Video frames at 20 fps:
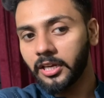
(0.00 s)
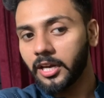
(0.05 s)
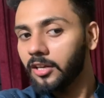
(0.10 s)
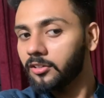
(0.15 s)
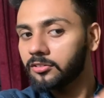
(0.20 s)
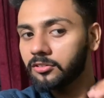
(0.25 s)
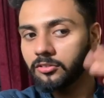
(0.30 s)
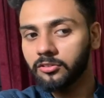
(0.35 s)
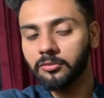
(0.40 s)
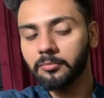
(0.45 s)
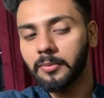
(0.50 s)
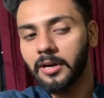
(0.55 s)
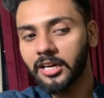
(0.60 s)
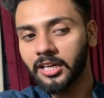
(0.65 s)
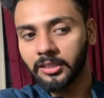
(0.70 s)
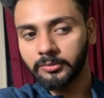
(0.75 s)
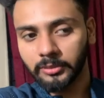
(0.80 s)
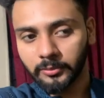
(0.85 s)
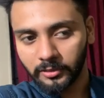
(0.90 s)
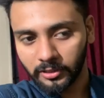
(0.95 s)
है आज
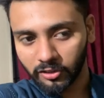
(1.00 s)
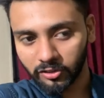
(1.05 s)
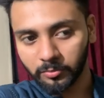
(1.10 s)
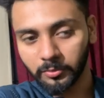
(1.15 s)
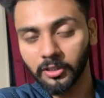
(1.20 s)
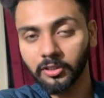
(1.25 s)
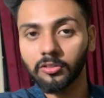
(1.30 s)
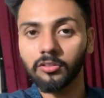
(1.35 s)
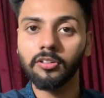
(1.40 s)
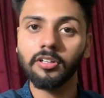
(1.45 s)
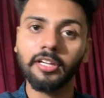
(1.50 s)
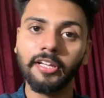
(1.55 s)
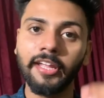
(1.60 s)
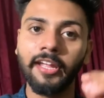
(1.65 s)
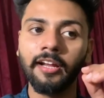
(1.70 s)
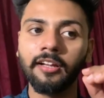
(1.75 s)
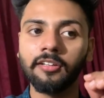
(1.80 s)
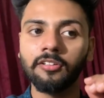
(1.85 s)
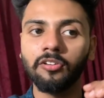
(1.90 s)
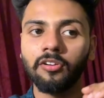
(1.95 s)
बारह रवि बलिस में तो
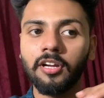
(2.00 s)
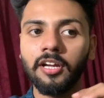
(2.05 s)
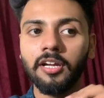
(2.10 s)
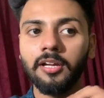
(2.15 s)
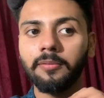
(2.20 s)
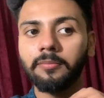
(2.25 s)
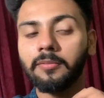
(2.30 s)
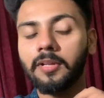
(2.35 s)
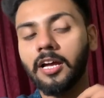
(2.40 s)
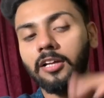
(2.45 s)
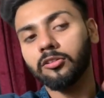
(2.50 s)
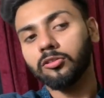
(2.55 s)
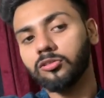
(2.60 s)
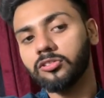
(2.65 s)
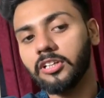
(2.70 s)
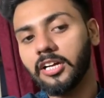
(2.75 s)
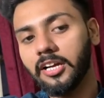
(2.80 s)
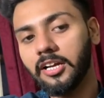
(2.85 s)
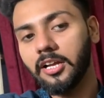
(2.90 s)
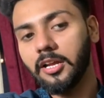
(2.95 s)
एक जो है नात हो
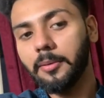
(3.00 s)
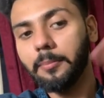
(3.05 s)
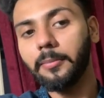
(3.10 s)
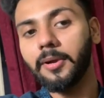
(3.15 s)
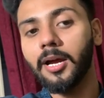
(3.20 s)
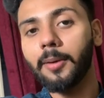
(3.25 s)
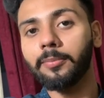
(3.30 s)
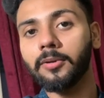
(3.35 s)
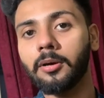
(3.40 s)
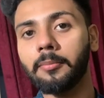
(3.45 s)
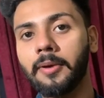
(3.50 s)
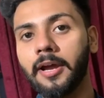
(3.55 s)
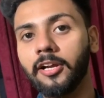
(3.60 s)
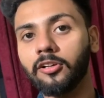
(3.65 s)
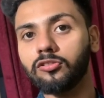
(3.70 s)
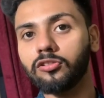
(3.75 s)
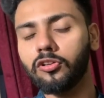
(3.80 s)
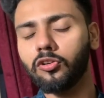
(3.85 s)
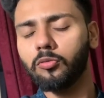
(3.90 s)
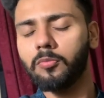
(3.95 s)
जाए मैं अपना
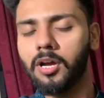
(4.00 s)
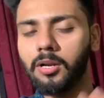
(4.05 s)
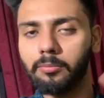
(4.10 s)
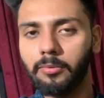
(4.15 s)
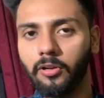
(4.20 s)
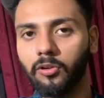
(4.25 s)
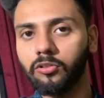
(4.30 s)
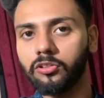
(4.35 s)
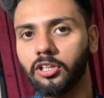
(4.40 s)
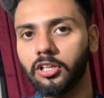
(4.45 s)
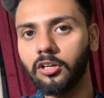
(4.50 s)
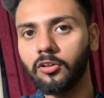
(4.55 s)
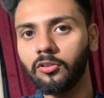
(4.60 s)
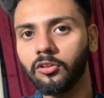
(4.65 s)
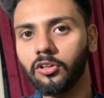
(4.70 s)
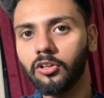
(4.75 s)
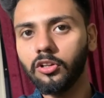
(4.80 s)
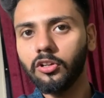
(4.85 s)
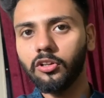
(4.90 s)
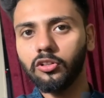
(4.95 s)
माइक जो है नुमान भाई को दे रहा हूँ
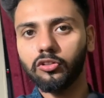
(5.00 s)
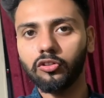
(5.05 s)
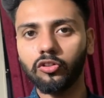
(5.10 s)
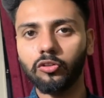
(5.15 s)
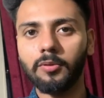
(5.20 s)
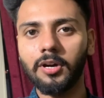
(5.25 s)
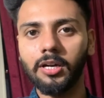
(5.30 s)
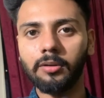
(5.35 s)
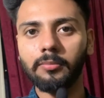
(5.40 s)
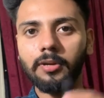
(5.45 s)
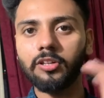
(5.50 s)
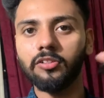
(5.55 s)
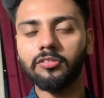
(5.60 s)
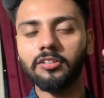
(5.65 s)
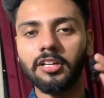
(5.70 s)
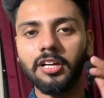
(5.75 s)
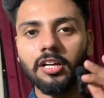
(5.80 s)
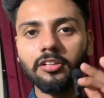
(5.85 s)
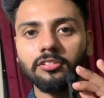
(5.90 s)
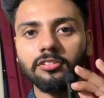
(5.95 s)
तो नुमान भाई जो
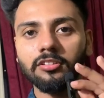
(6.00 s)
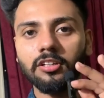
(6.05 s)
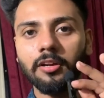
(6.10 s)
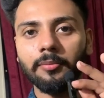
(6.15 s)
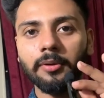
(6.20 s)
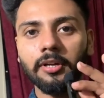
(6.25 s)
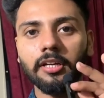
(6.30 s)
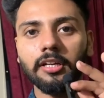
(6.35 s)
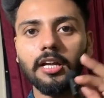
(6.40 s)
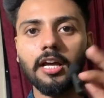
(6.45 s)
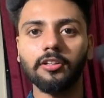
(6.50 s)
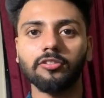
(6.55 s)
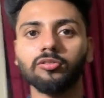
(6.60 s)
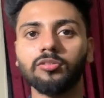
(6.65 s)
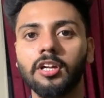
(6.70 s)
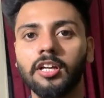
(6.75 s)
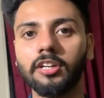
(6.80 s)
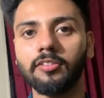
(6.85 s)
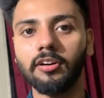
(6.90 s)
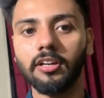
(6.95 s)
है आज हमें नात सुनाने